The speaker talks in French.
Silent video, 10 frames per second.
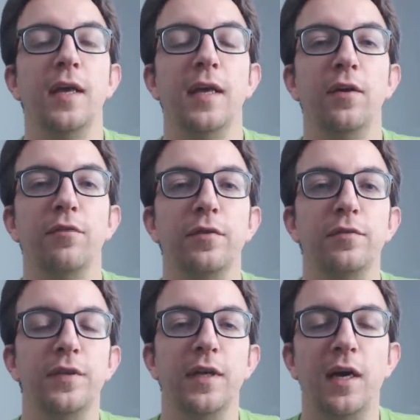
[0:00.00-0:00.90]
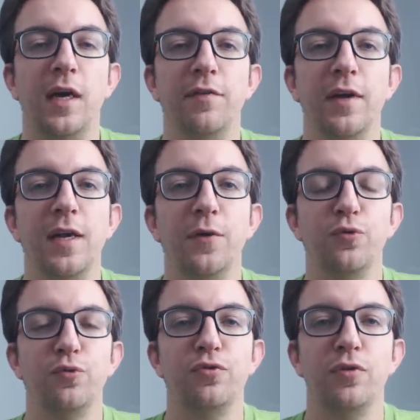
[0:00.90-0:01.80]
et enfin, on finira avec les
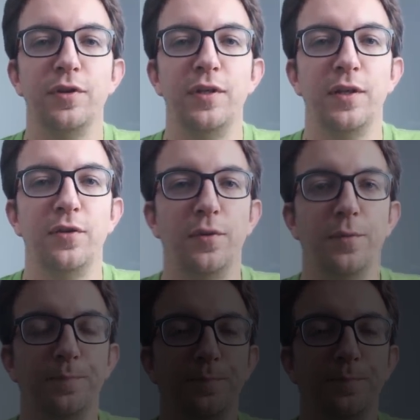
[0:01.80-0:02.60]
retouches sur l'ordinateur.